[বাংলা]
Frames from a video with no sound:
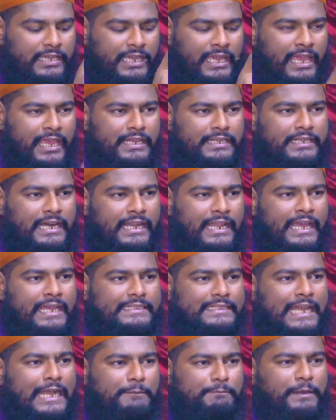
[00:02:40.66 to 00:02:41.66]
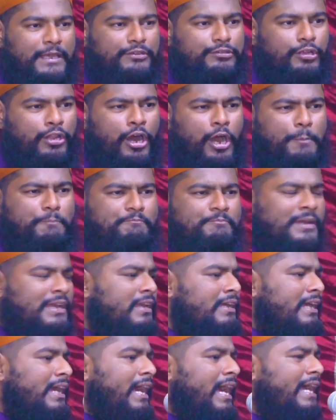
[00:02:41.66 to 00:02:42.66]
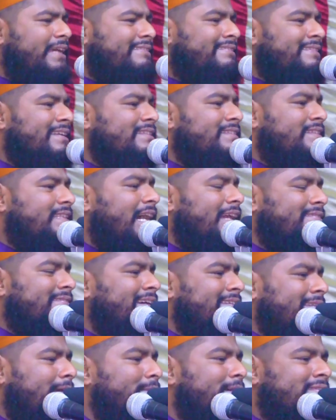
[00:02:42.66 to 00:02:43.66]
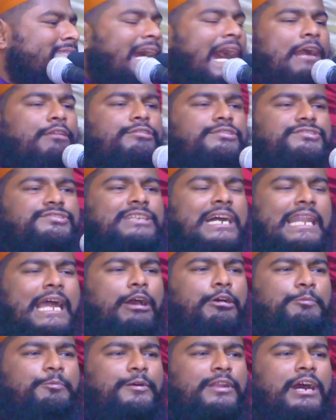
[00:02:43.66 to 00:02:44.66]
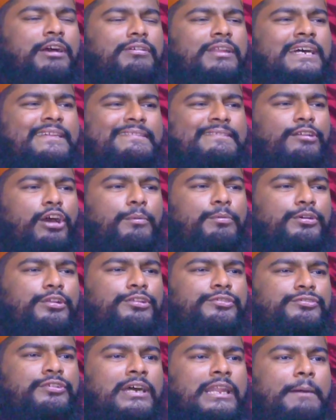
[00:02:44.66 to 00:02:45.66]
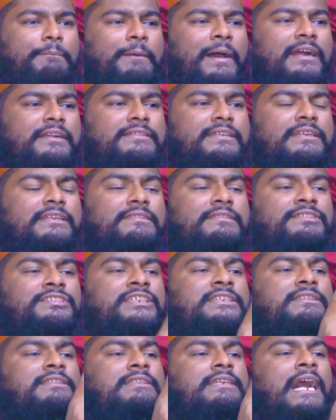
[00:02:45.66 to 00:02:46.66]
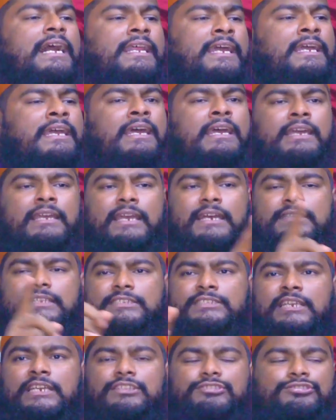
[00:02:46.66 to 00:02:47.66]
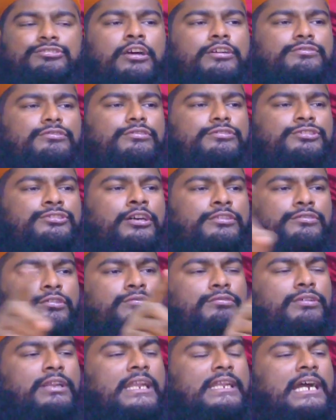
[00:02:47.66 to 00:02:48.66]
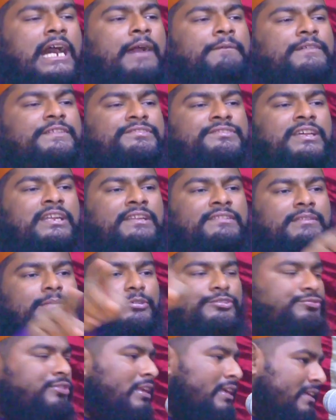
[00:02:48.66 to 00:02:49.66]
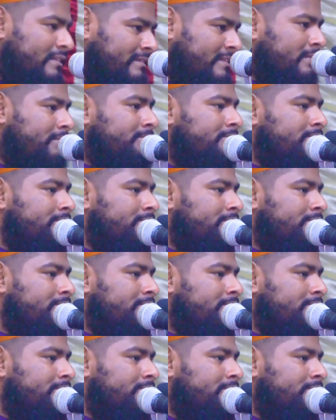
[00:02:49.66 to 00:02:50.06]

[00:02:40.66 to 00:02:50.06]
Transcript: এই নারায় তাকবির গ্রুপ এই চিৎকার চেঁচামেচি আগুন জ্বালাও পোড়াও রাস্তা অবরোধ করা পার্টির চিৎকারে এদেশের শত শত কোরআনে হাফেজ ছেলের জীবন চলে গেছে